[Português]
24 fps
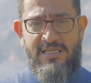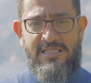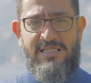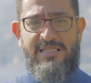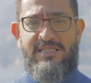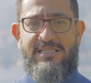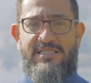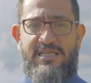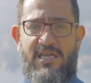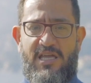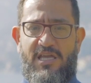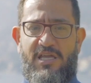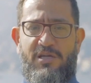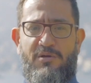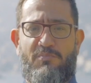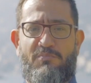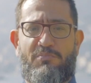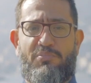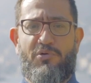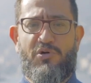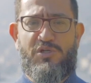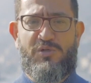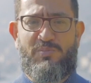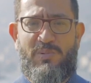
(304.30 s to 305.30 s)
sem
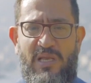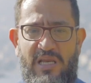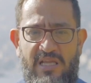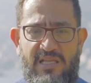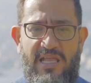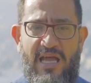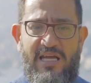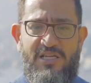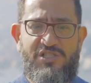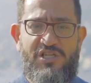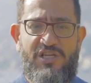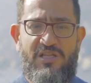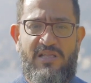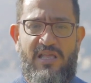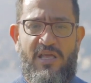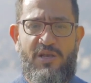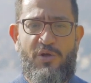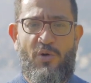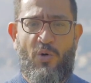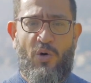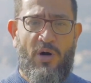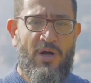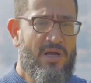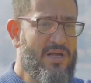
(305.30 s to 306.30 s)
prosperidade
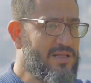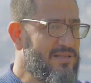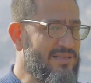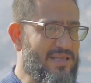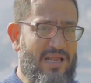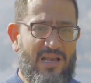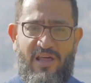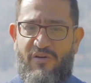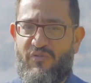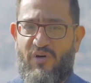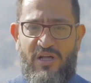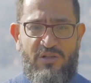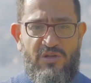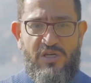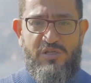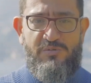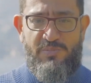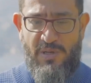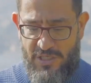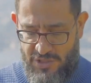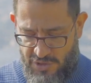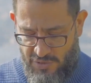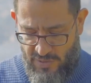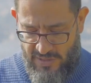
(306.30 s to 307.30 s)
interior tem levado as
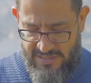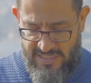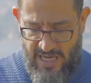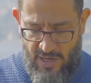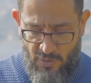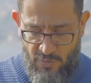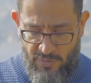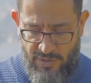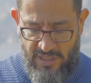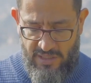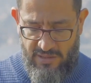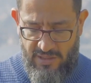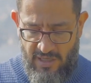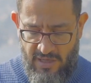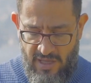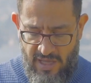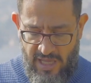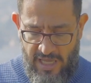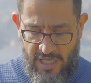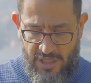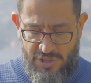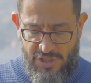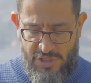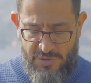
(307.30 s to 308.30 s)
pessoas à ruína.
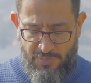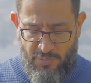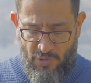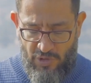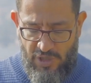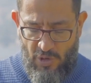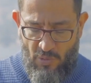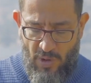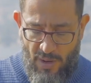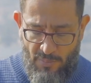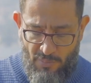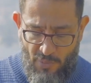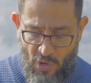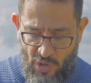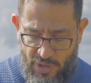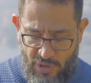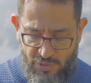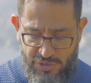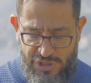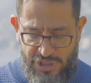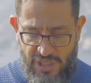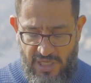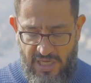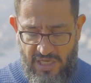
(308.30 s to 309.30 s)
Ele diz, porque o amor
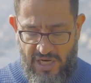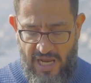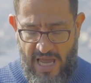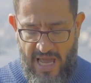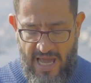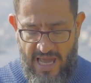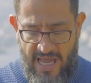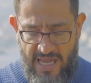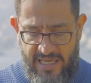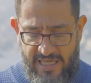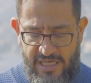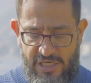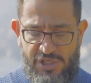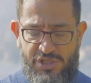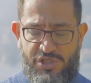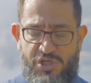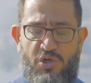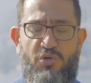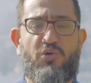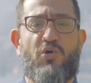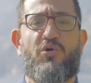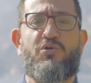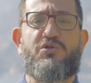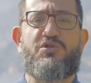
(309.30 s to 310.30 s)
ao dinheiro é a raiz
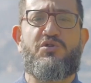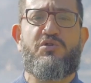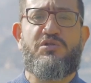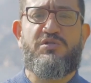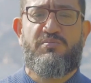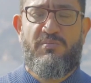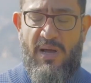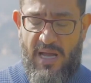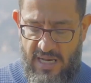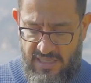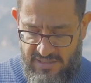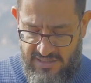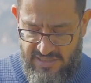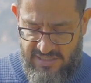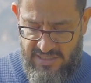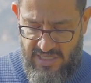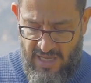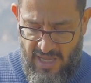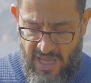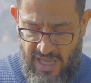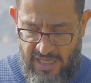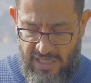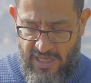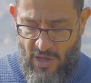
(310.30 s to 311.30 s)
de todos os males,
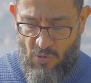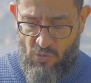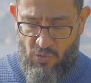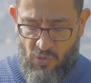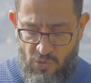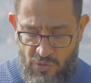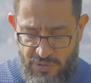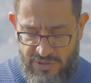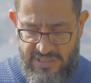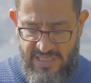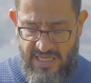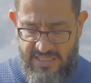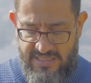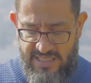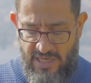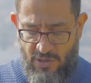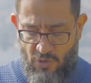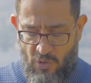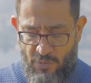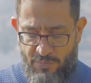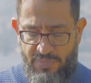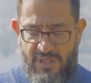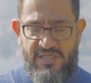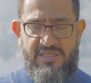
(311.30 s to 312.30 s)
e alguns nessa
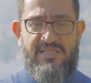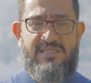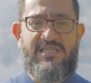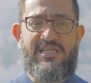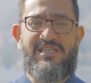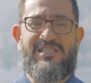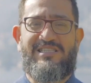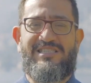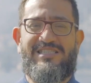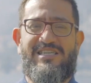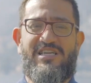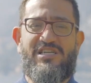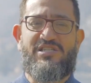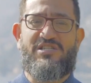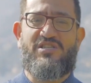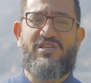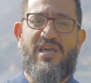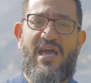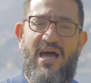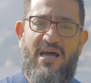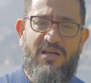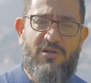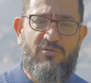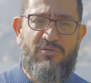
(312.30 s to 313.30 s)
cobiça se
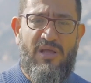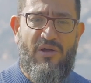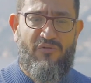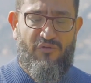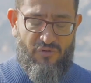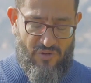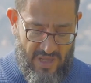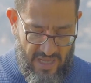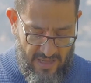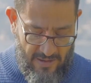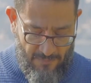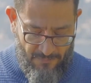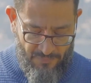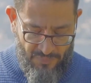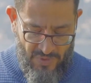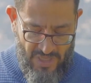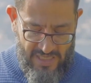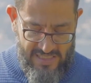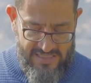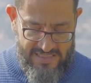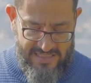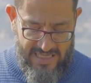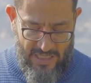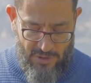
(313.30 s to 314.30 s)
desviaram da fé
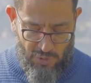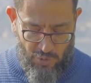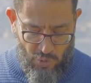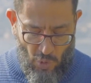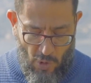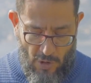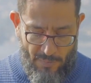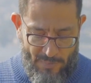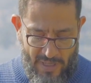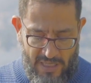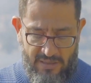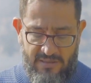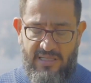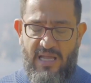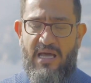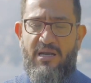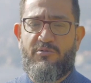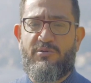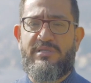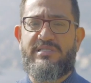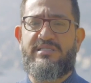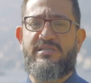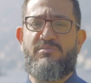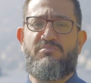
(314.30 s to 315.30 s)
e se
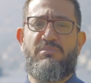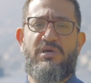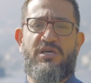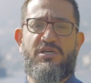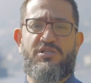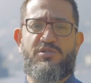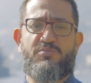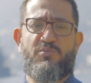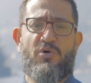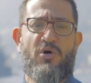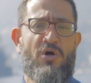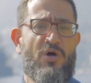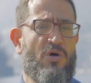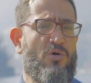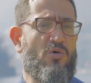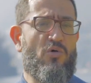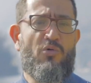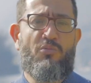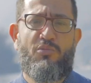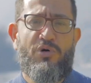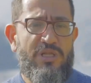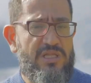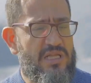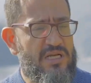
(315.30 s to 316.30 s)
atormentaram a si mesmo
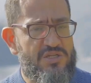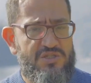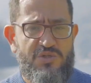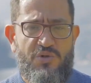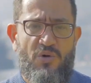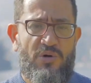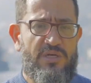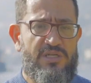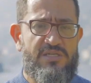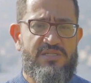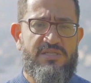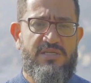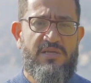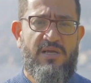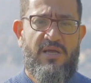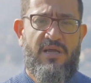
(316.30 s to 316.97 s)
com muitas dores.